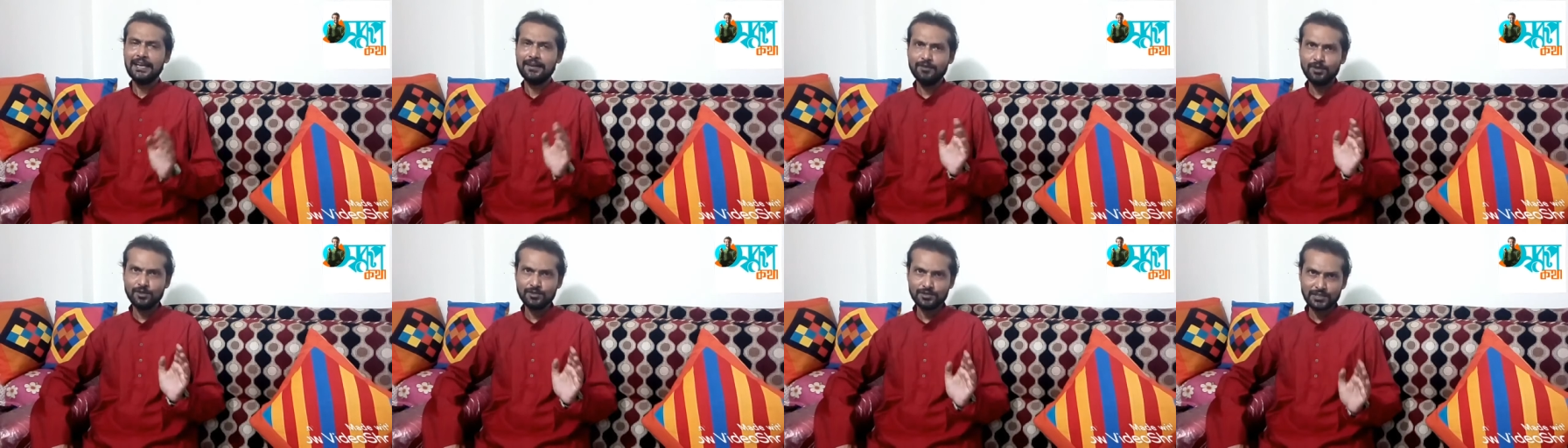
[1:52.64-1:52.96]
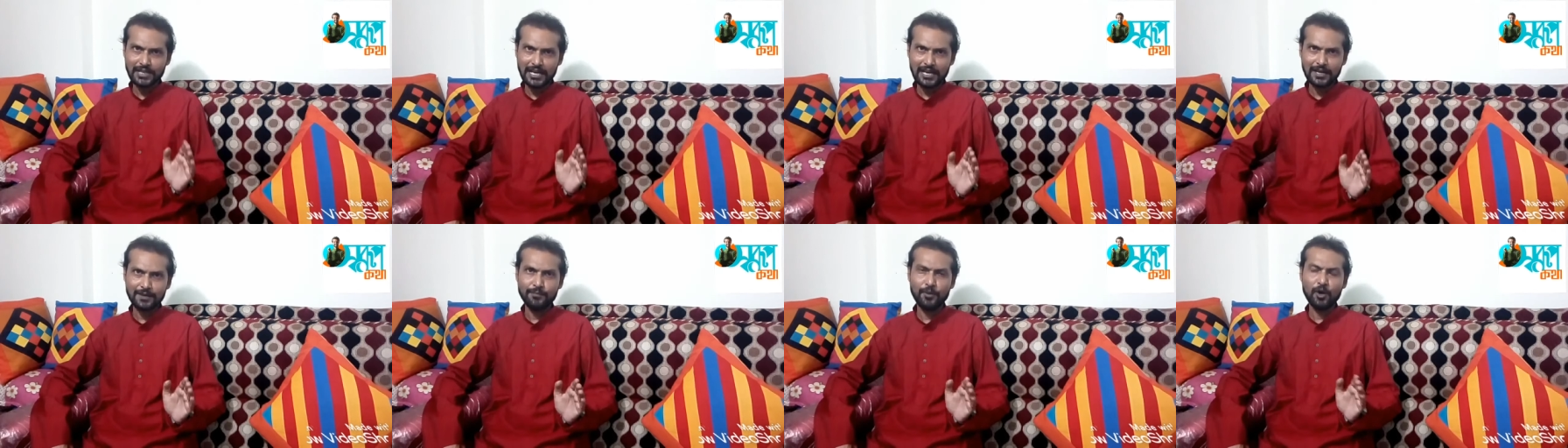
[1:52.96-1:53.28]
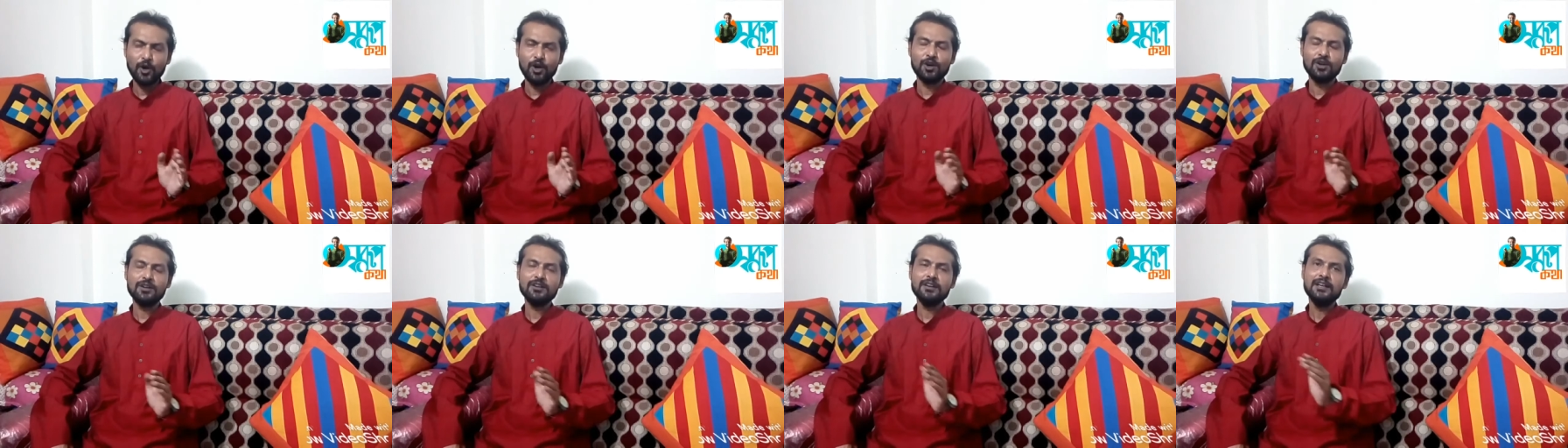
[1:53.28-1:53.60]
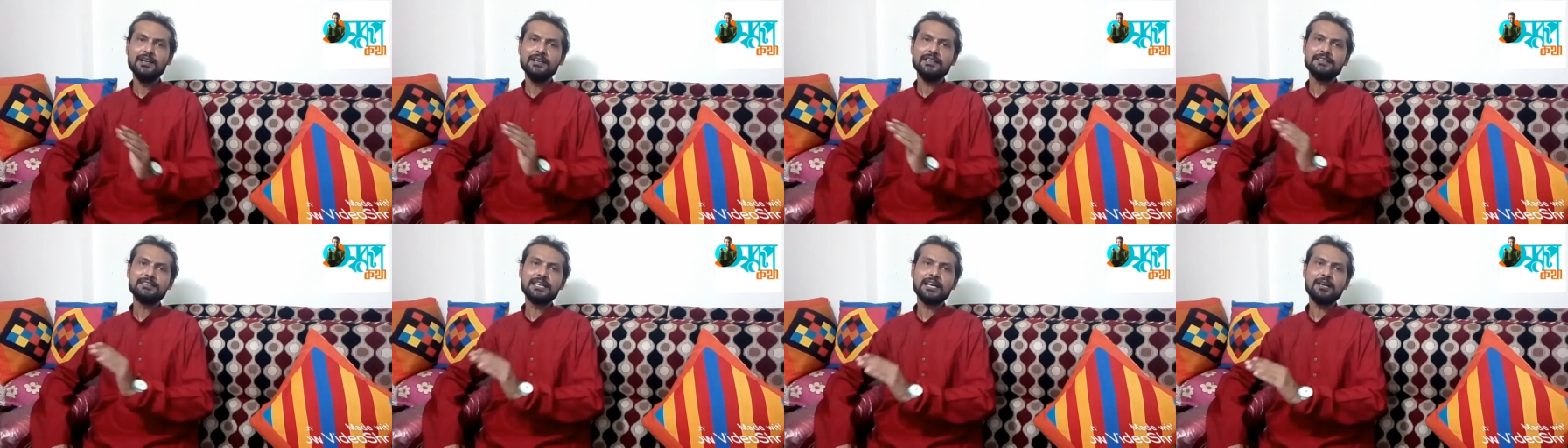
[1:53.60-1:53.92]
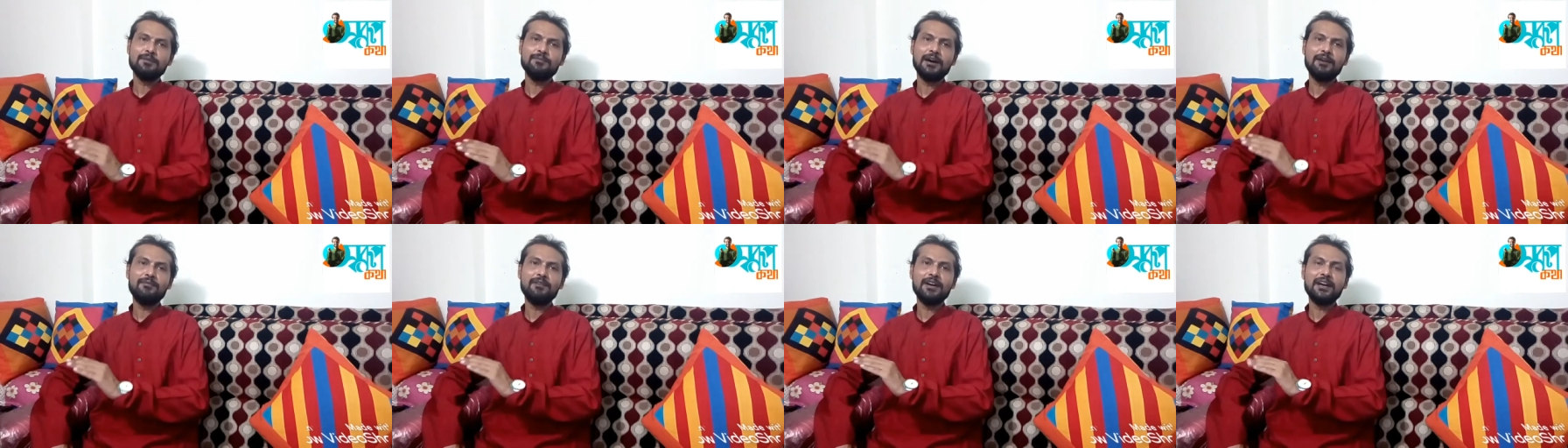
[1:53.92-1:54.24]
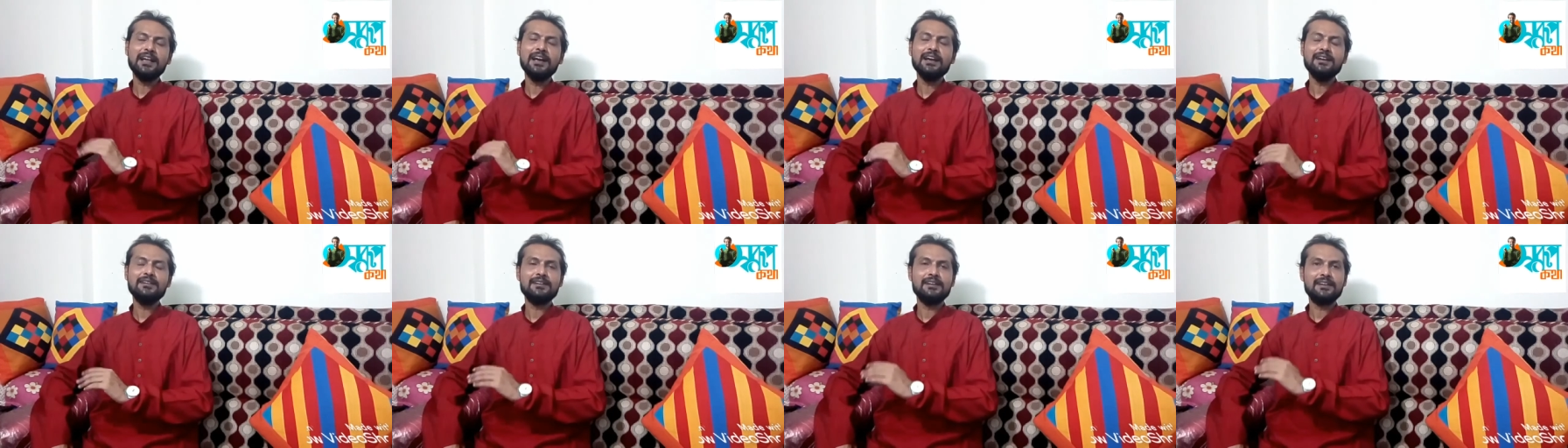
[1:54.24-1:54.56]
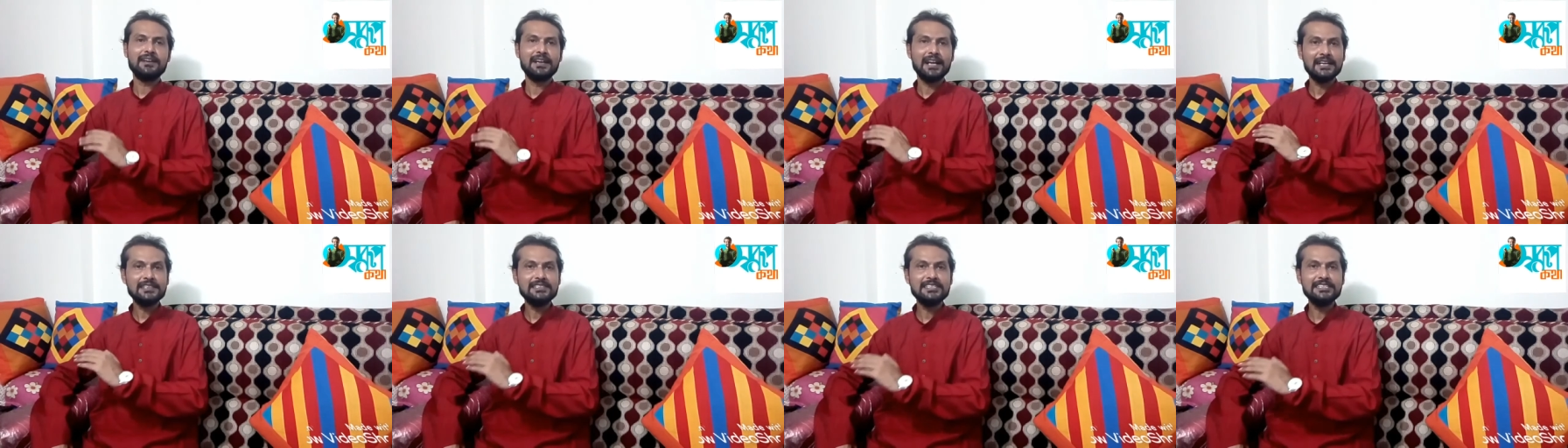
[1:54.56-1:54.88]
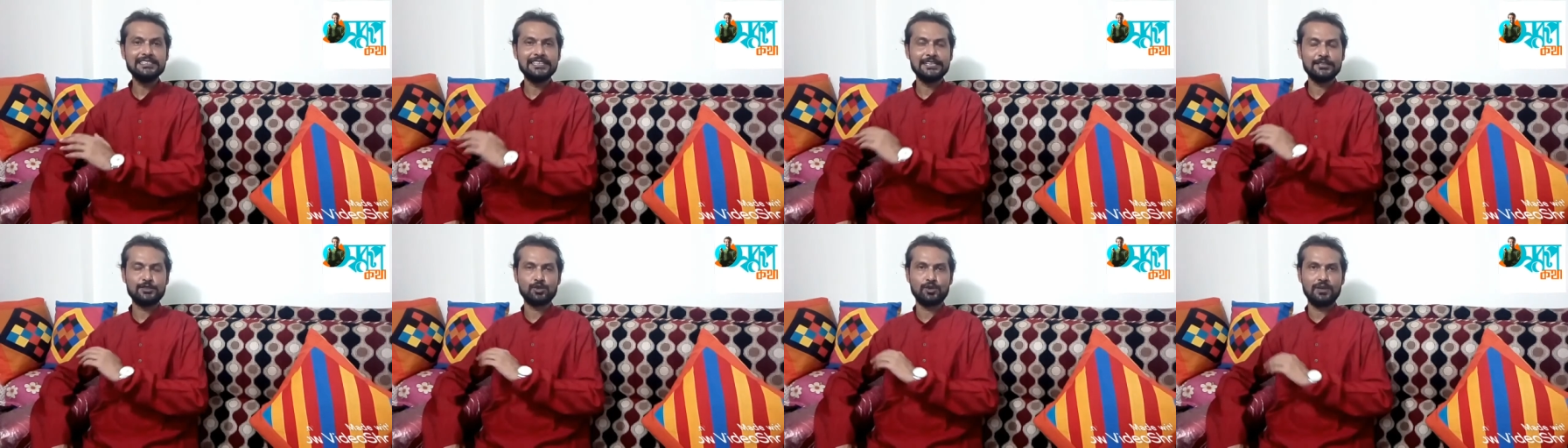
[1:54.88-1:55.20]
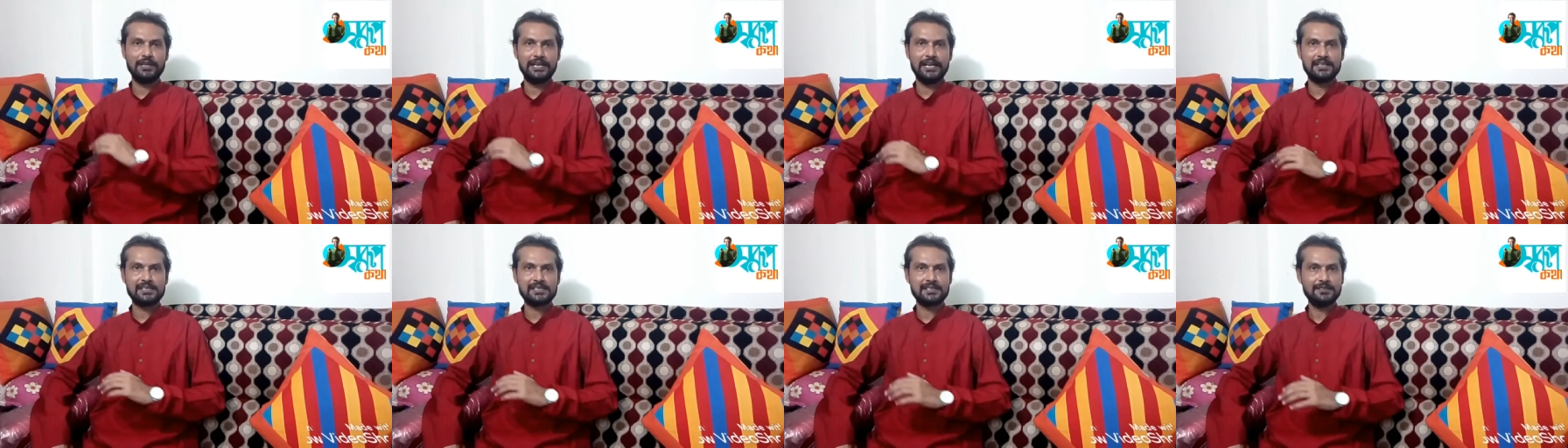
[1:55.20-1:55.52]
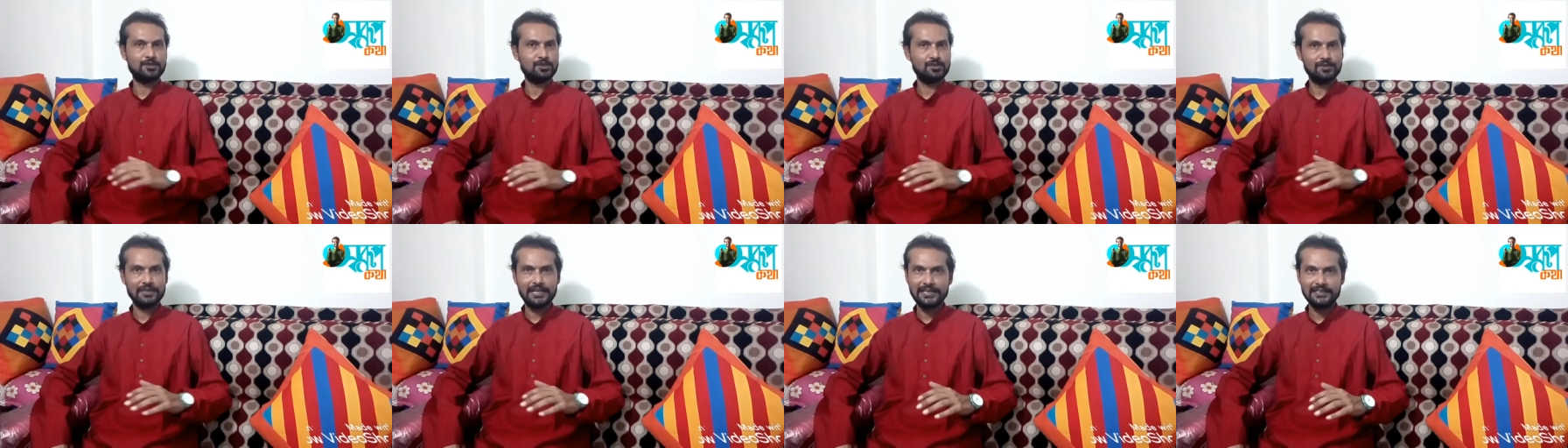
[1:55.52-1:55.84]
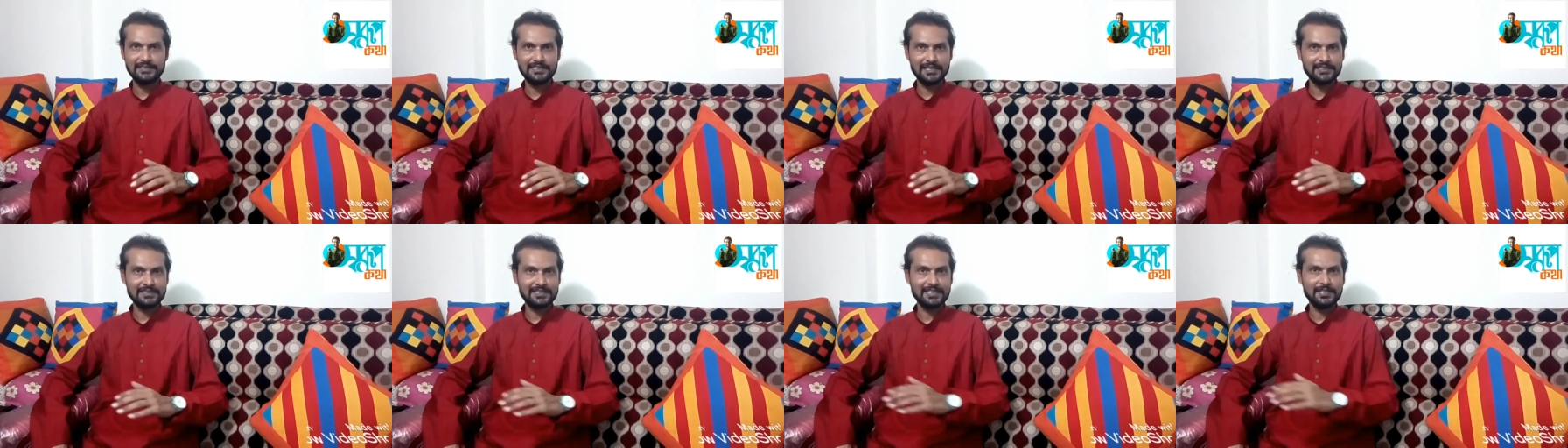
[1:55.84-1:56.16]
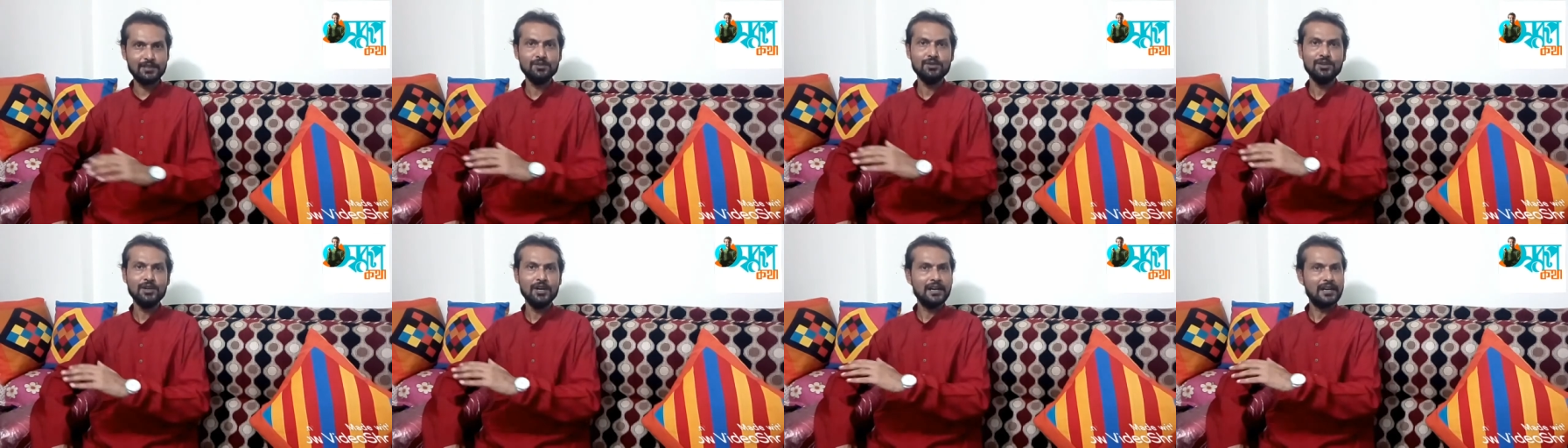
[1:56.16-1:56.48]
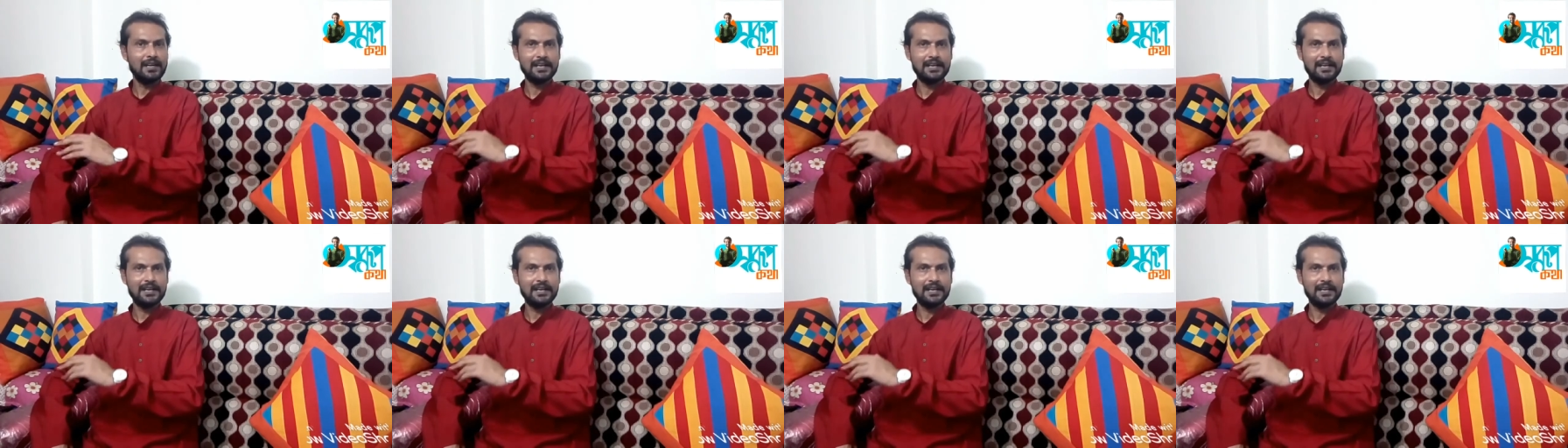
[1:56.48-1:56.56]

এবং তারপর তার বাবারা রাঁচিতে চলে আসেন তো ধ্যানচাঁদকেও